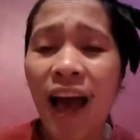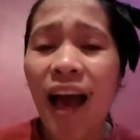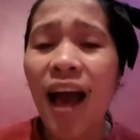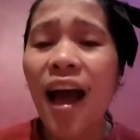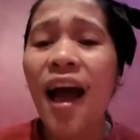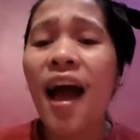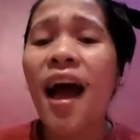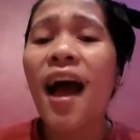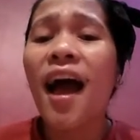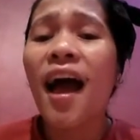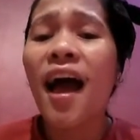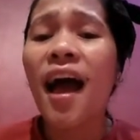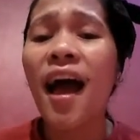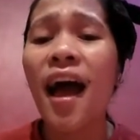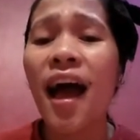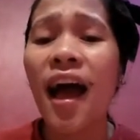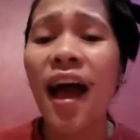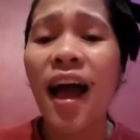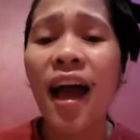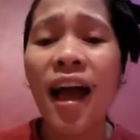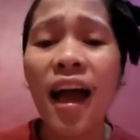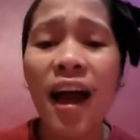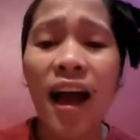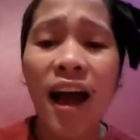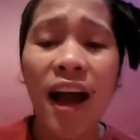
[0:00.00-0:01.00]
Ah
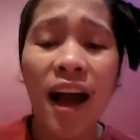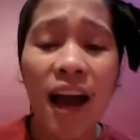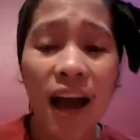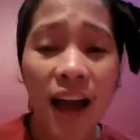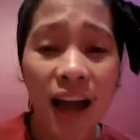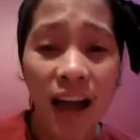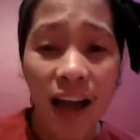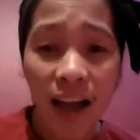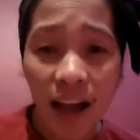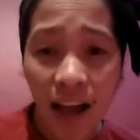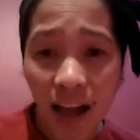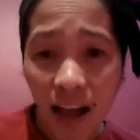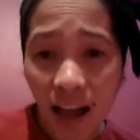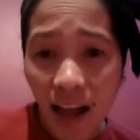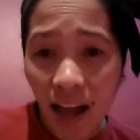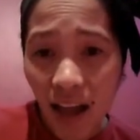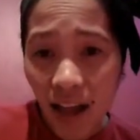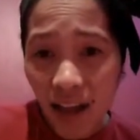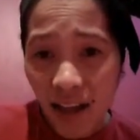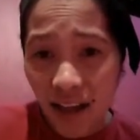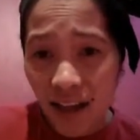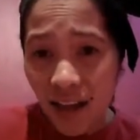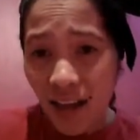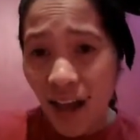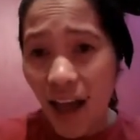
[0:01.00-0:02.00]
ah ah ah ah
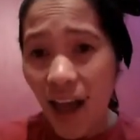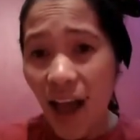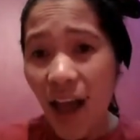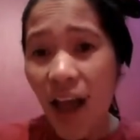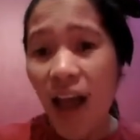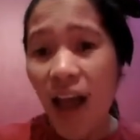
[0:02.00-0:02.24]
ah